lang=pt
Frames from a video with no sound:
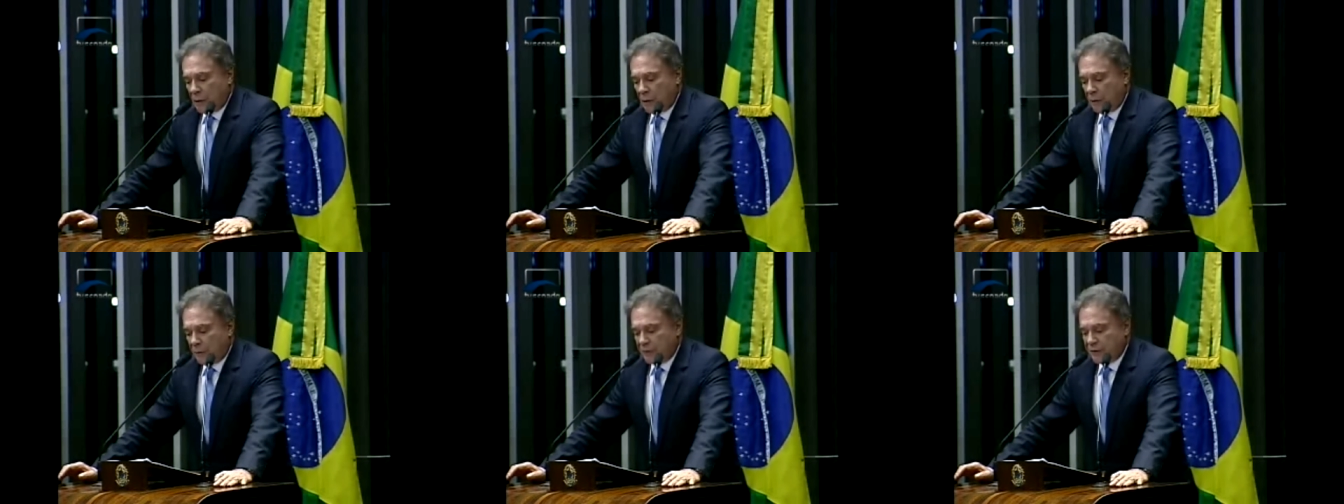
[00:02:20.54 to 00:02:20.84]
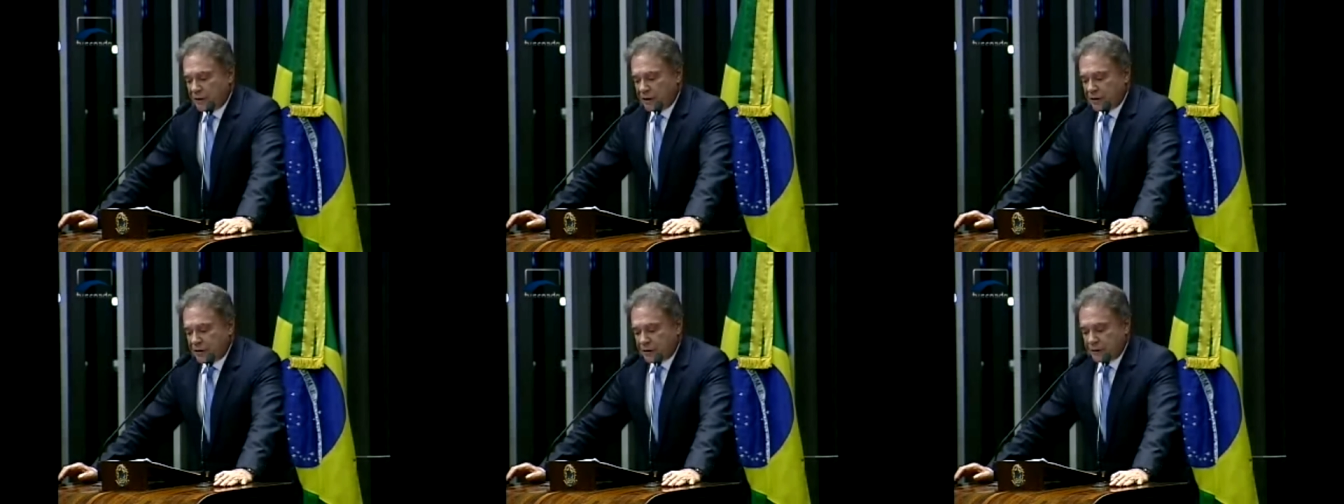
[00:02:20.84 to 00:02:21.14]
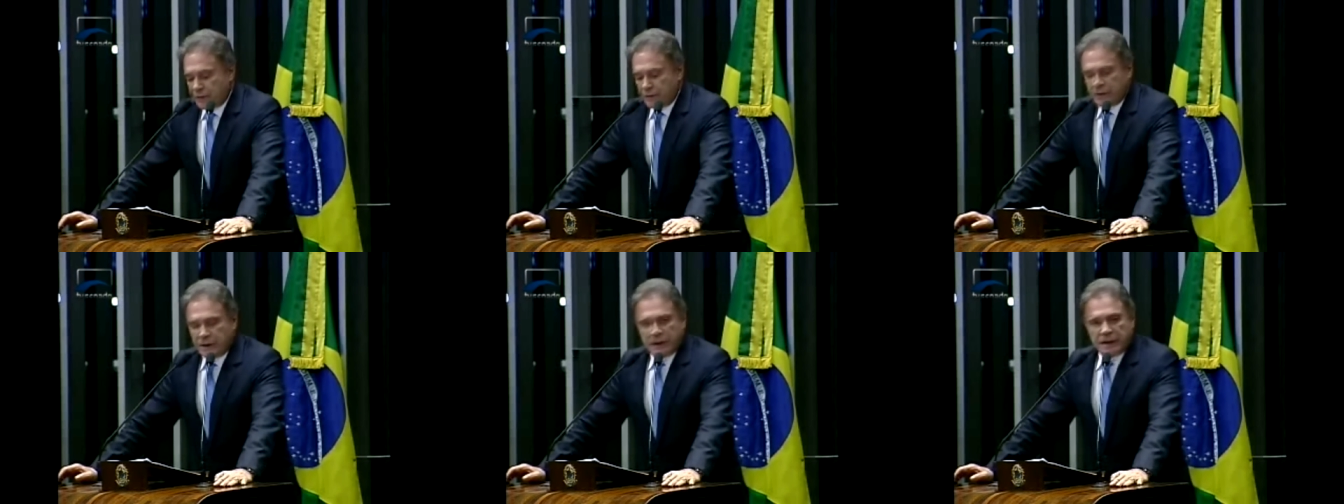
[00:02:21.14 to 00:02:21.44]
com o
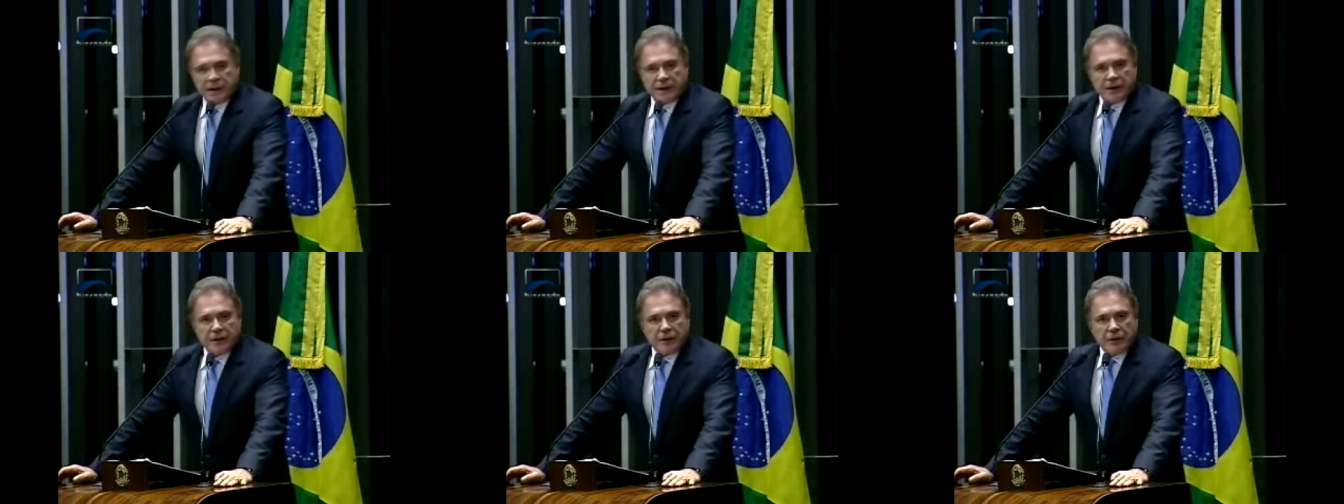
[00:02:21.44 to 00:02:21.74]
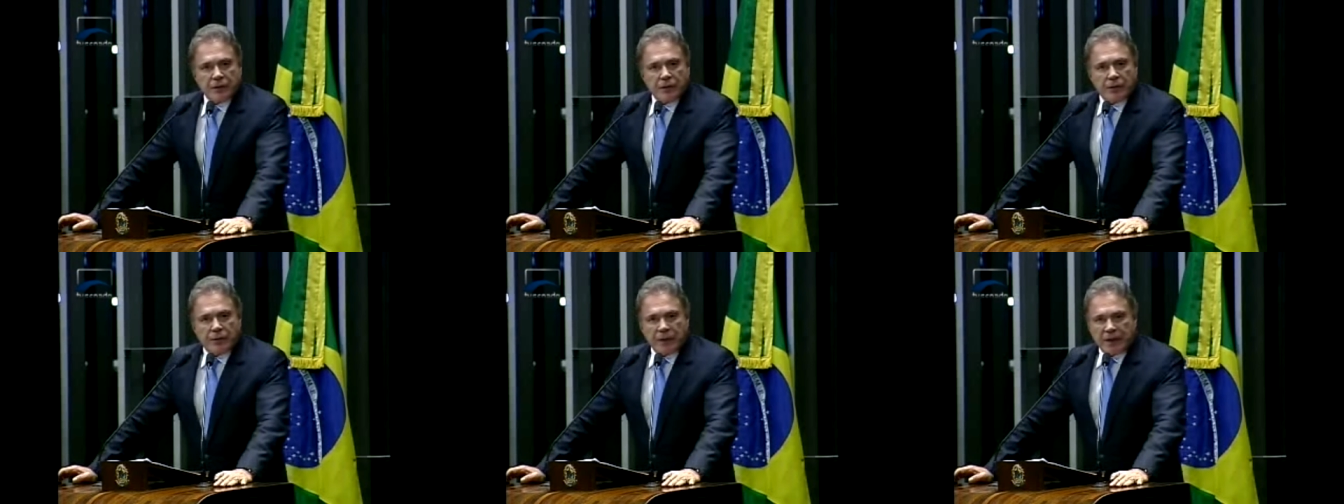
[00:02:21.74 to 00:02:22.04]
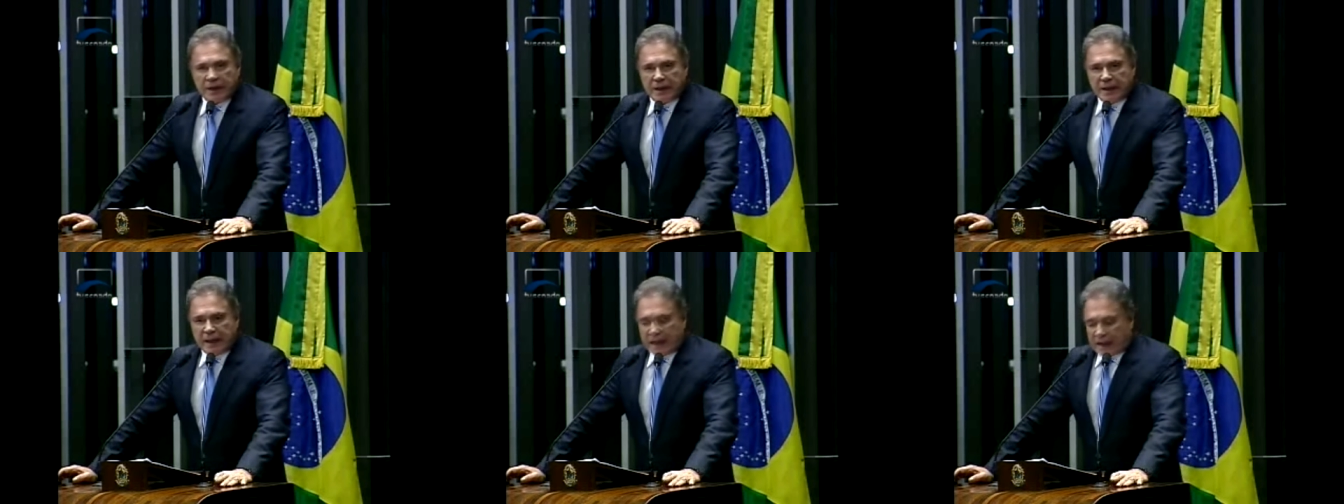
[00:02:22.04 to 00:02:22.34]
objetivo de que o
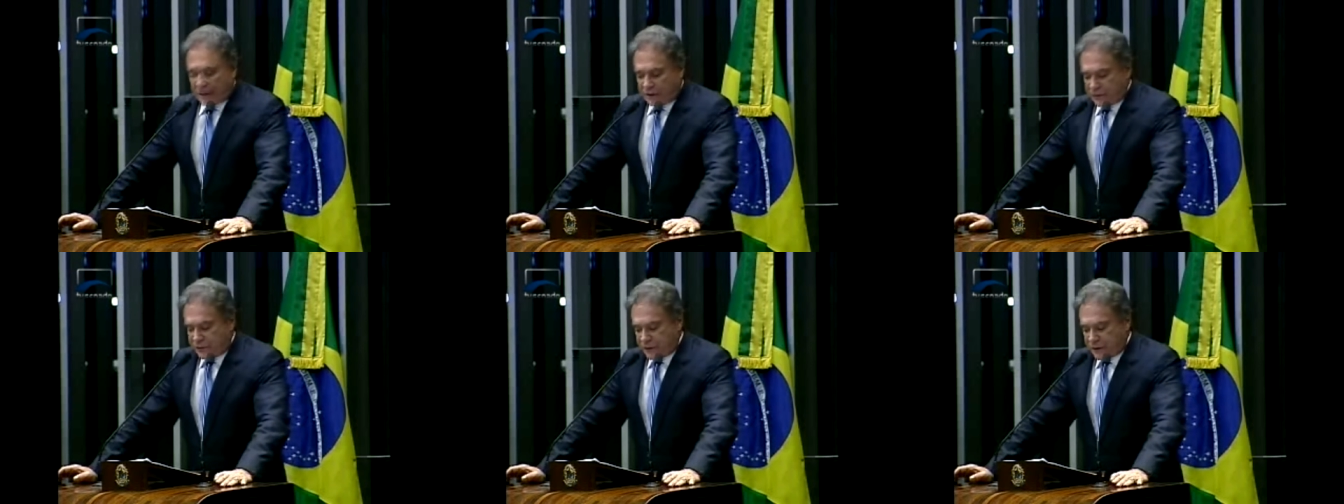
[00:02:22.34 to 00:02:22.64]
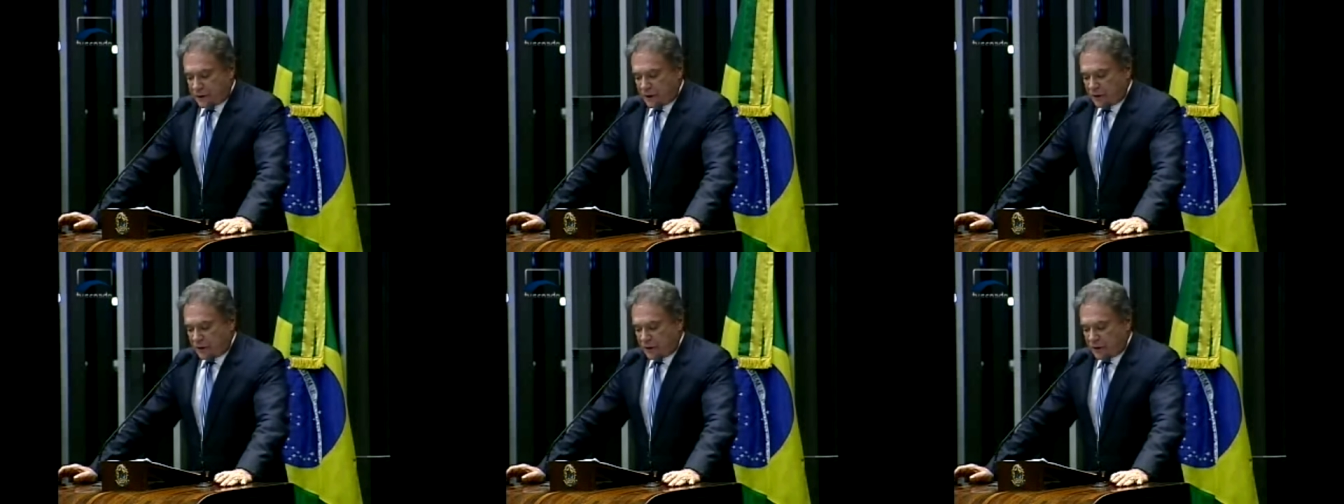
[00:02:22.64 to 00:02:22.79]
BNDES